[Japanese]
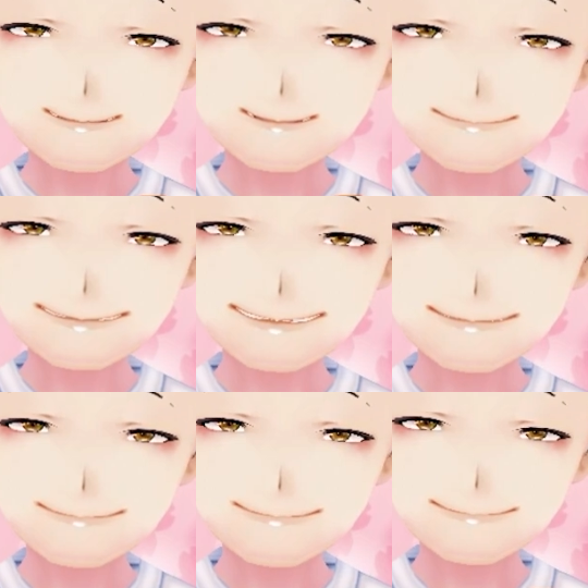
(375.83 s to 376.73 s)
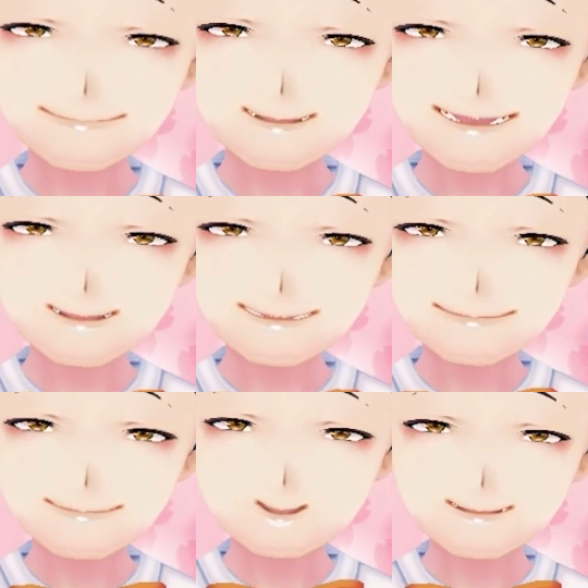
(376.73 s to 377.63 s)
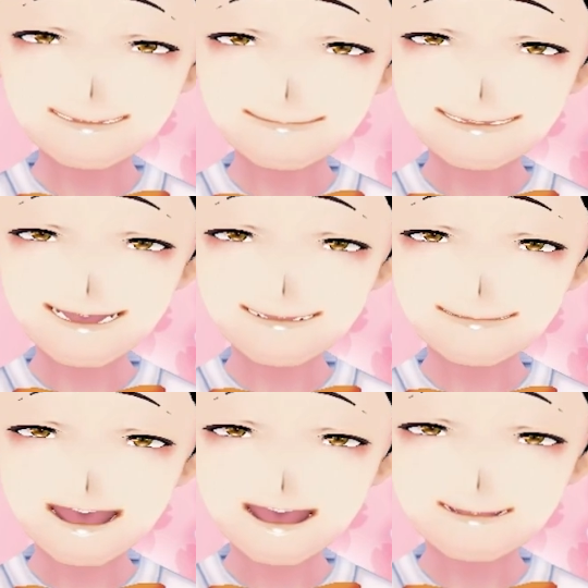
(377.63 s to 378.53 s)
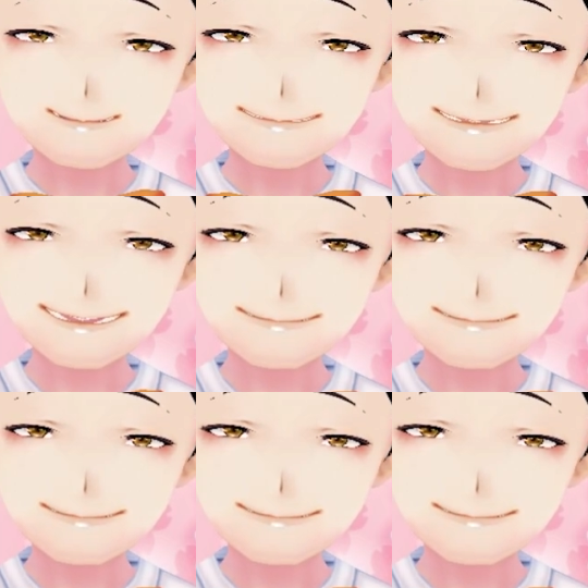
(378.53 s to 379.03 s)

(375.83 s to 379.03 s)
そして、枠連ゾロ目77を含め